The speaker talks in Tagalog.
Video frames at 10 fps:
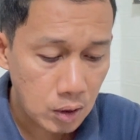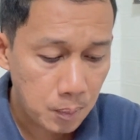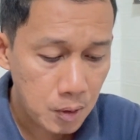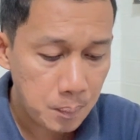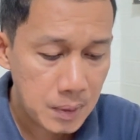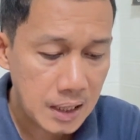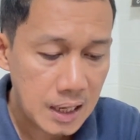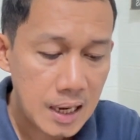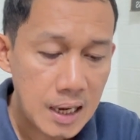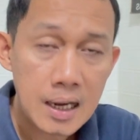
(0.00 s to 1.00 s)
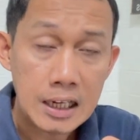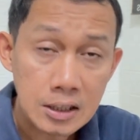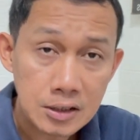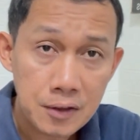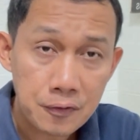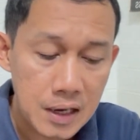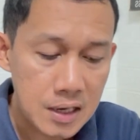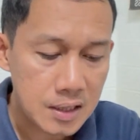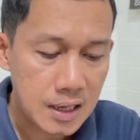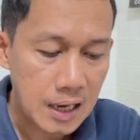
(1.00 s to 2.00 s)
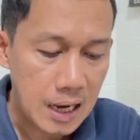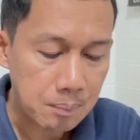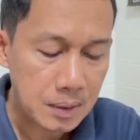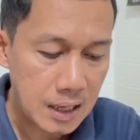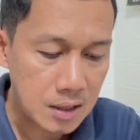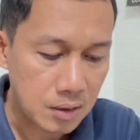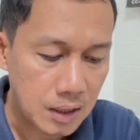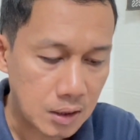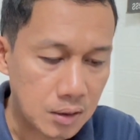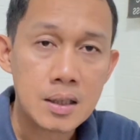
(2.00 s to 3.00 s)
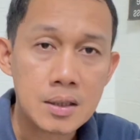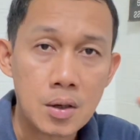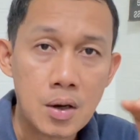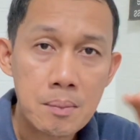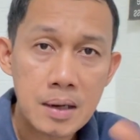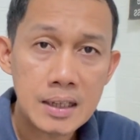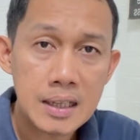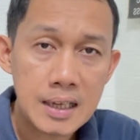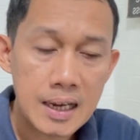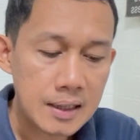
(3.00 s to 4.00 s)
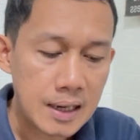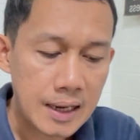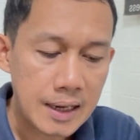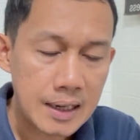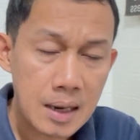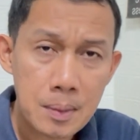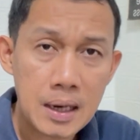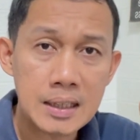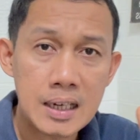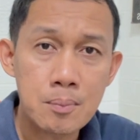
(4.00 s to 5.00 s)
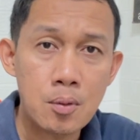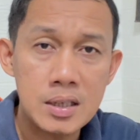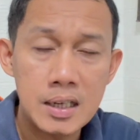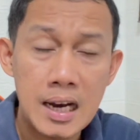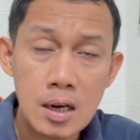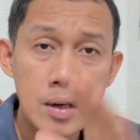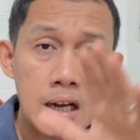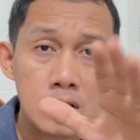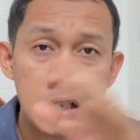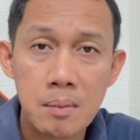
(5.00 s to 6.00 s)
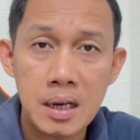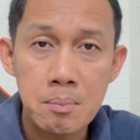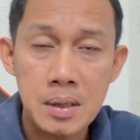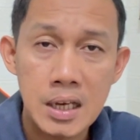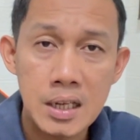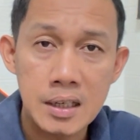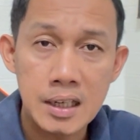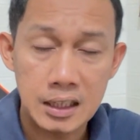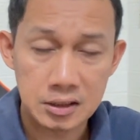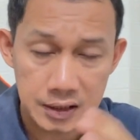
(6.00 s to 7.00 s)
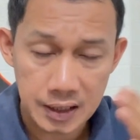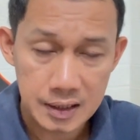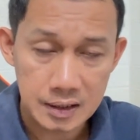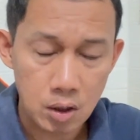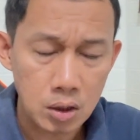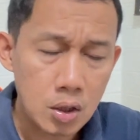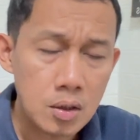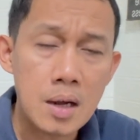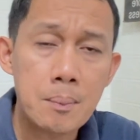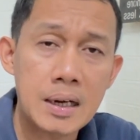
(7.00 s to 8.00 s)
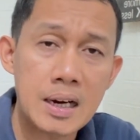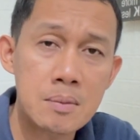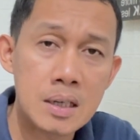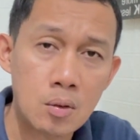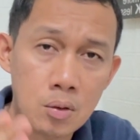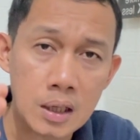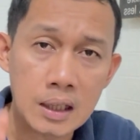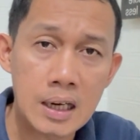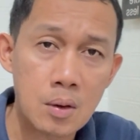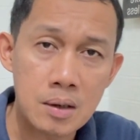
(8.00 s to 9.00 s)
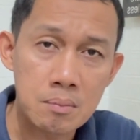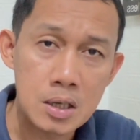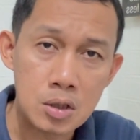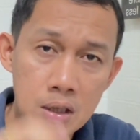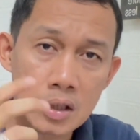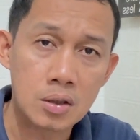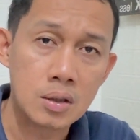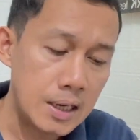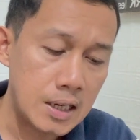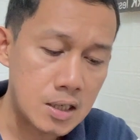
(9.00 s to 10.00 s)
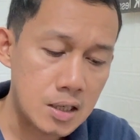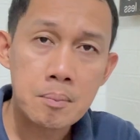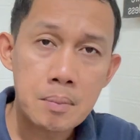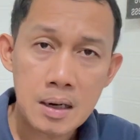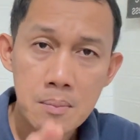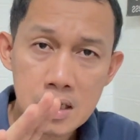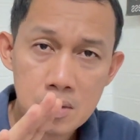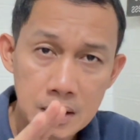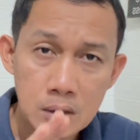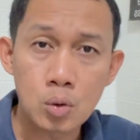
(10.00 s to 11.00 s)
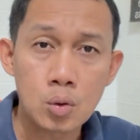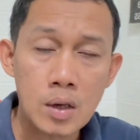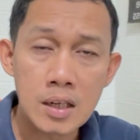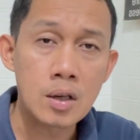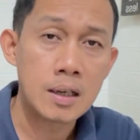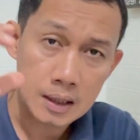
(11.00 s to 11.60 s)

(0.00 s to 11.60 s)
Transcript: na po yung pinaka-interface ng application na to. So ang maganda dyan ay napakadali po kasi, lalong-lalo sa mga beginner na nagtitrade. Although napakarami na po ng ginawang video nito is para mas matutunan nyo